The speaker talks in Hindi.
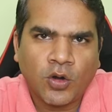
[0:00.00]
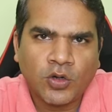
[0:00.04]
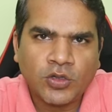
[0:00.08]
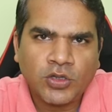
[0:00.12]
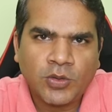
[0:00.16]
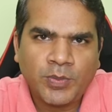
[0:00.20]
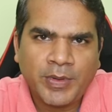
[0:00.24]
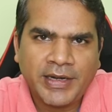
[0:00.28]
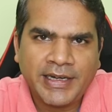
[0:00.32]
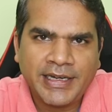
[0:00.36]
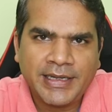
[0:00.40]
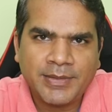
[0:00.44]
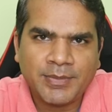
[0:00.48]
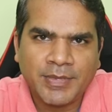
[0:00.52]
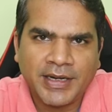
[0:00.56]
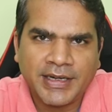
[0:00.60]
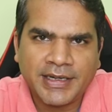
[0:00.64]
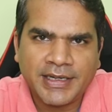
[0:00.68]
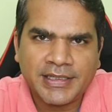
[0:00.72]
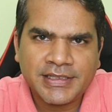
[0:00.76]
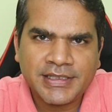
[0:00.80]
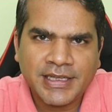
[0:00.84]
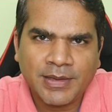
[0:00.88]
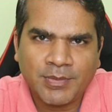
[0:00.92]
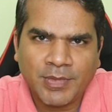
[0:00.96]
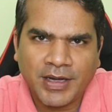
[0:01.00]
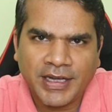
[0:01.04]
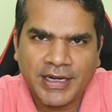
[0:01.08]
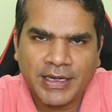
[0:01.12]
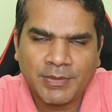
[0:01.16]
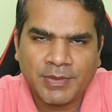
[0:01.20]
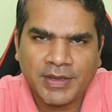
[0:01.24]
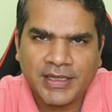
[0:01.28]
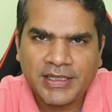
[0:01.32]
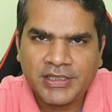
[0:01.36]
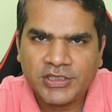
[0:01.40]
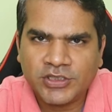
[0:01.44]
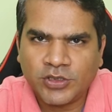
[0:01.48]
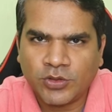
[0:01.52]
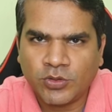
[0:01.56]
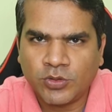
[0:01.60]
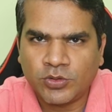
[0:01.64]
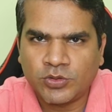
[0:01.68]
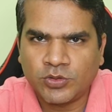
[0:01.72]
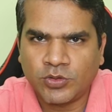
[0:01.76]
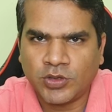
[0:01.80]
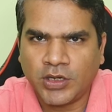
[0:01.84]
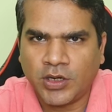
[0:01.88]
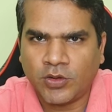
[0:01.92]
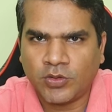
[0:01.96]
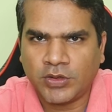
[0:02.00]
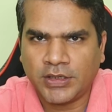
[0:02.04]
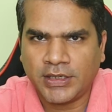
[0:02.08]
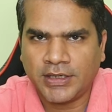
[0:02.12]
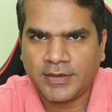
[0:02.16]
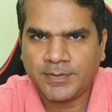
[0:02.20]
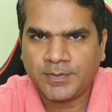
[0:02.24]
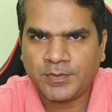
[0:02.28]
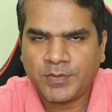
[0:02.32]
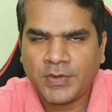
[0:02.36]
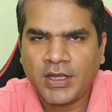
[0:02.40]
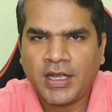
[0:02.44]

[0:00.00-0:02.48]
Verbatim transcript: ऑर्थोपैटिक मैट्रस के बारे में ज़रूर सुना होगा